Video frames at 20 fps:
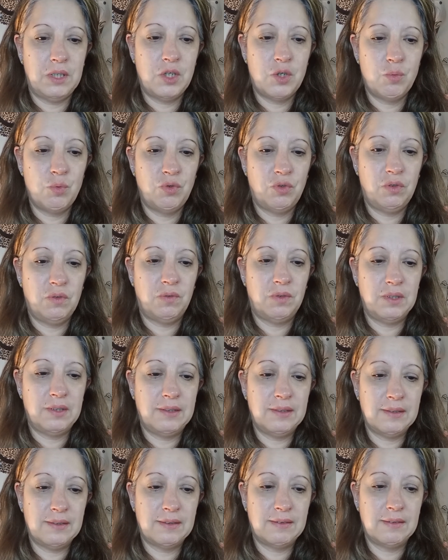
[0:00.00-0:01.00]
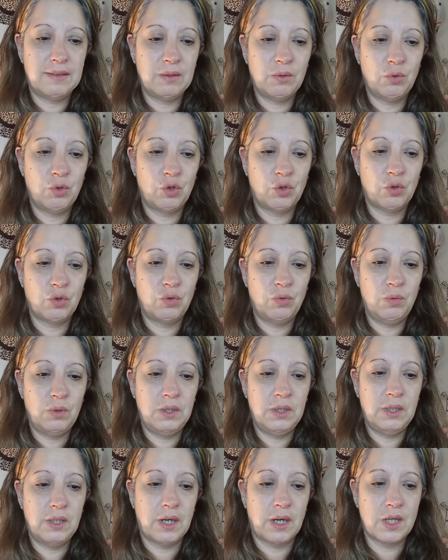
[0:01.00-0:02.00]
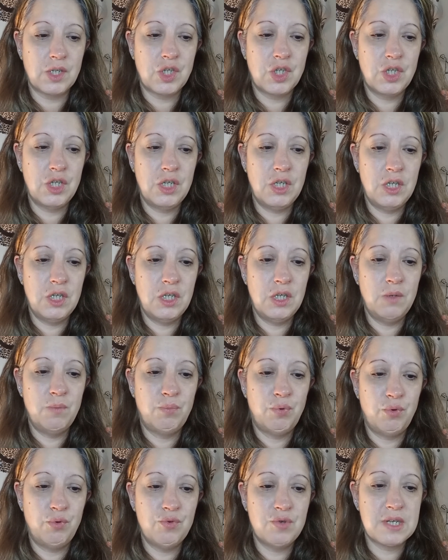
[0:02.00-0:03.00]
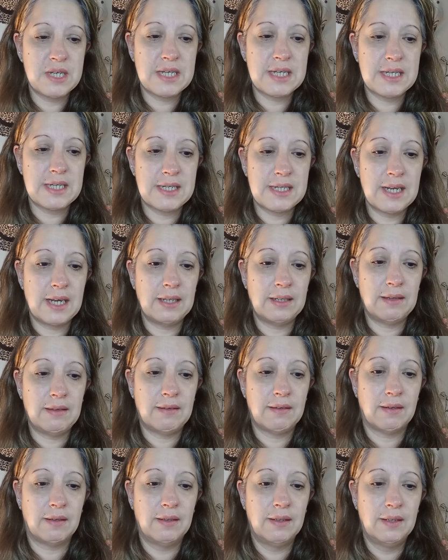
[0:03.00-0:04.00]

Je me suis fait tester aujourd'hui à J plus 7